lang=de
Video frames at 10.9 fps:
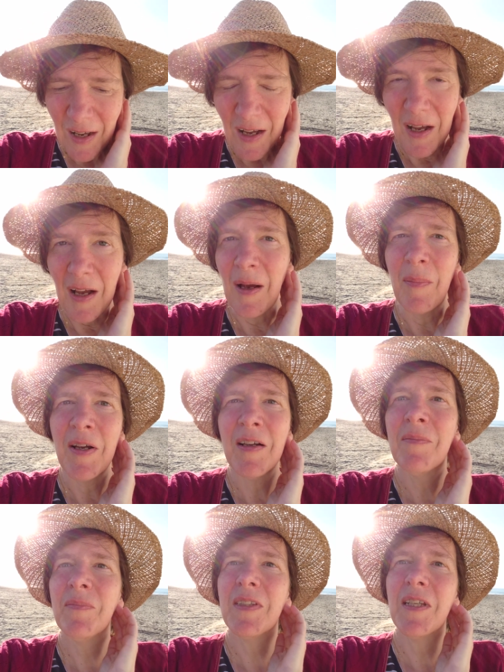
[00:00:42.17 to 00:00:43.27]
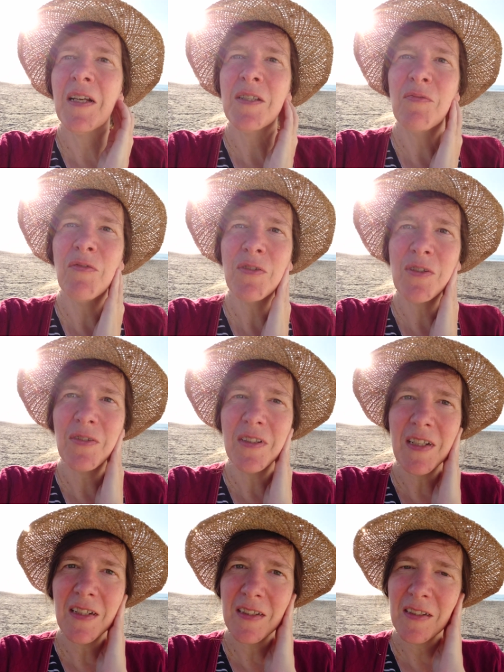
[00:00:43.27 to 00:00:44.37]
Aber das
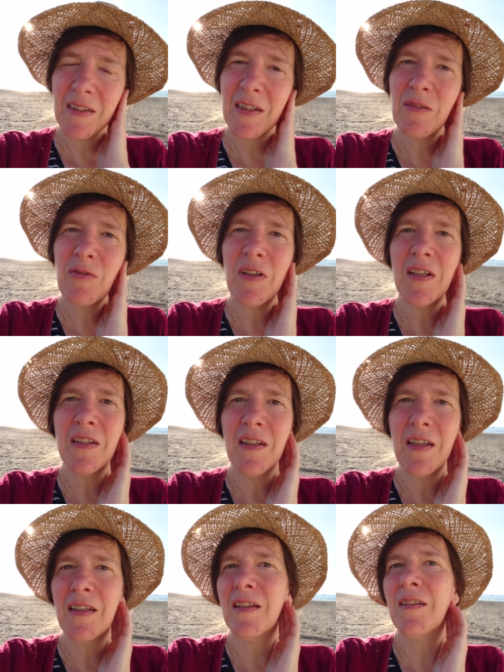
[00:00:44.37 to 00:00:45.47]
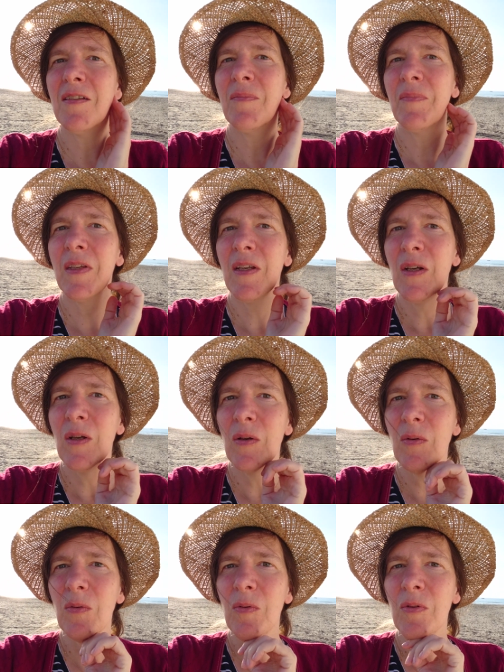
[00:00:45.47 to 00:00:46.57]
funktioniert natürlich nicht
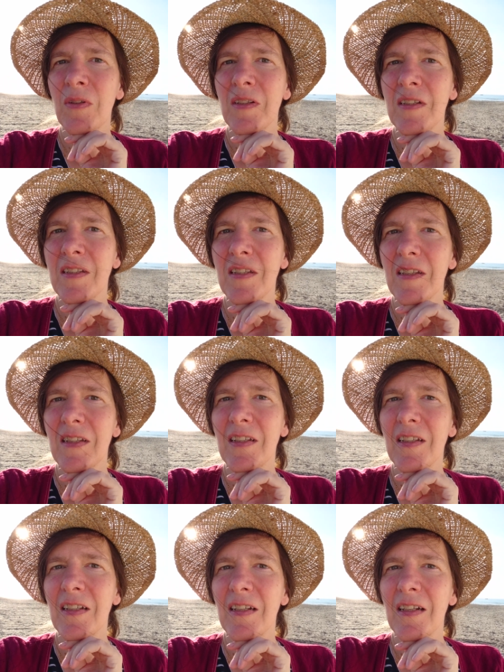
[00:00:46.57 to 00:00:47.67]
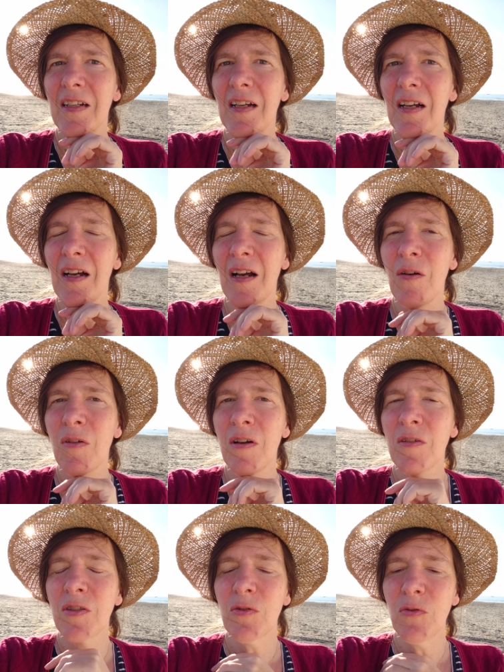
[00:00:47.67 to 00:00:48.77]
und auch
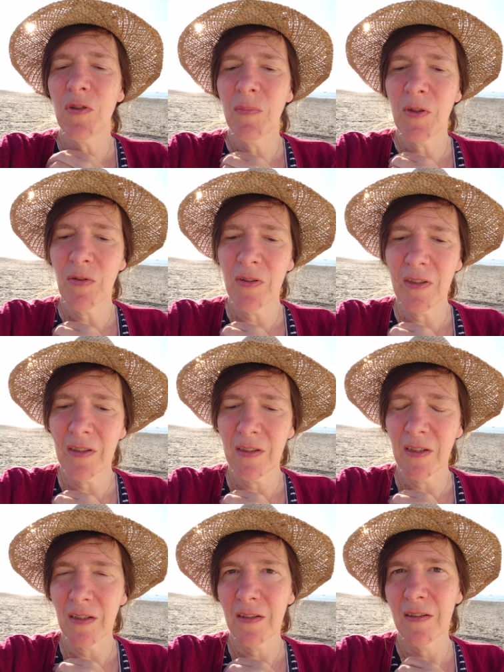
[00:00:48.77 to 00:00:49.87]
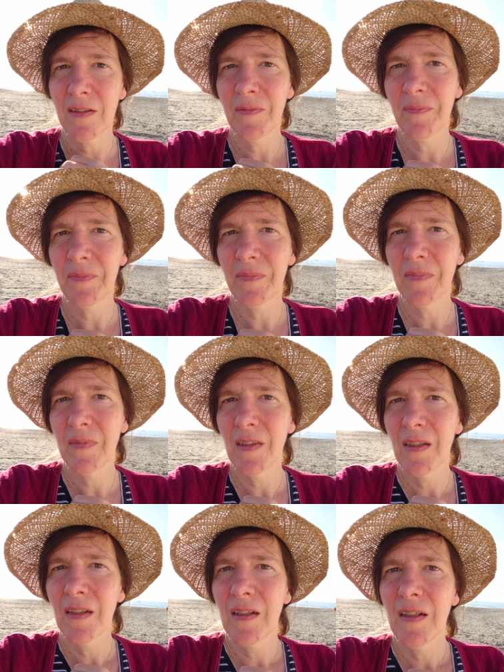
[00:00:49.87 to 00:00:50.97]
aus gutem Grunde nicht.
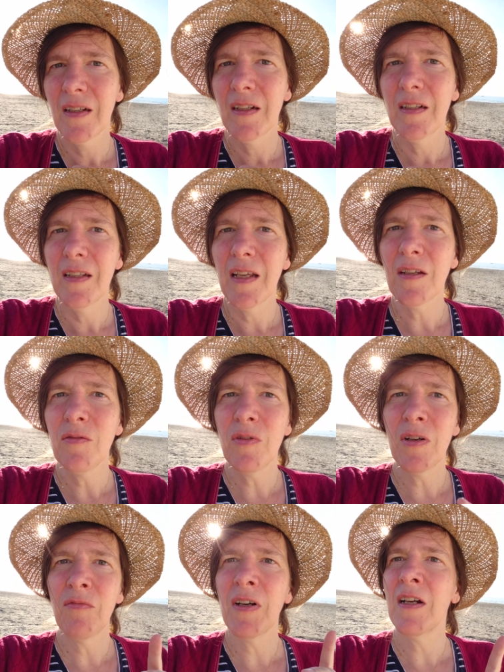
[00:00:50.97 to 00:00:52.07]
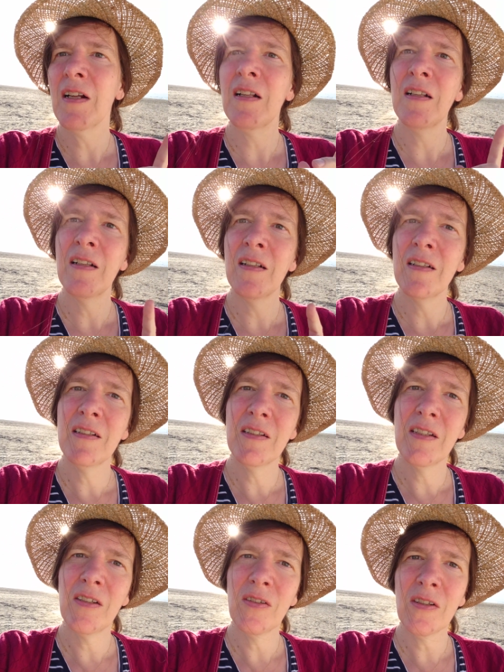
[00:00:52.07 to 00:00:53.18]
Nicht nur, weil
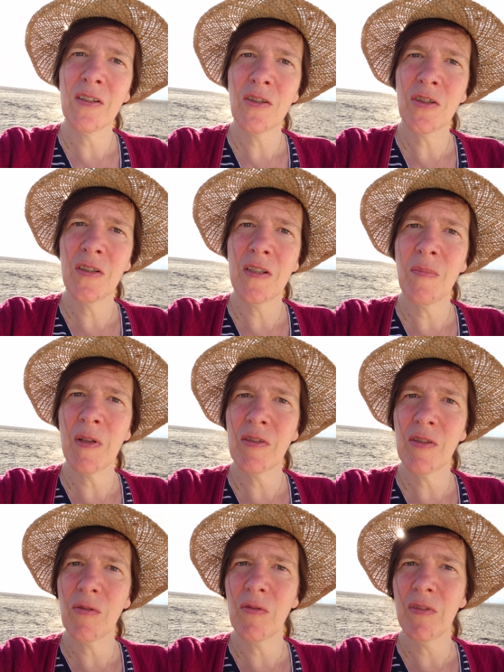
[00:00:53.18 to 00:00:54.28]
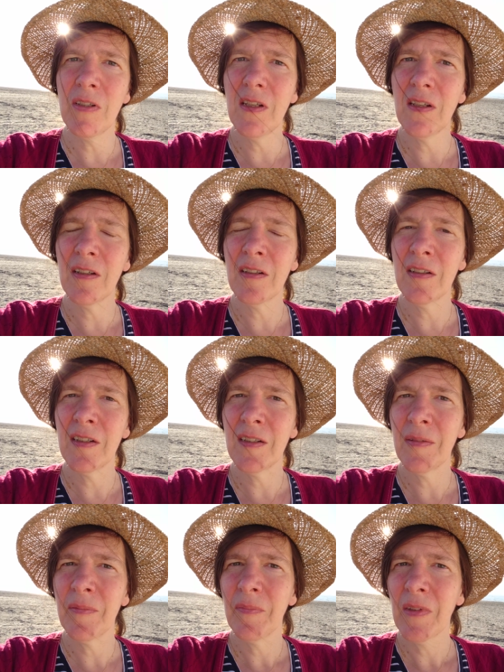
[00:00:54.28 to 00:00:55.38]
die irdische Dimension
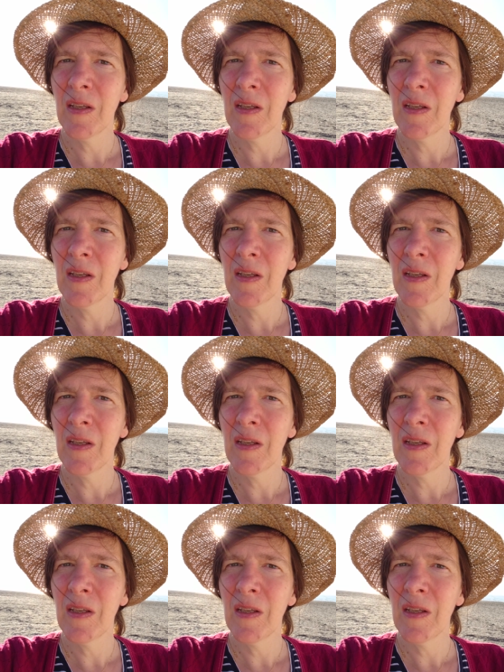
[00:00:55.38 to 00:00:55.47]
ihre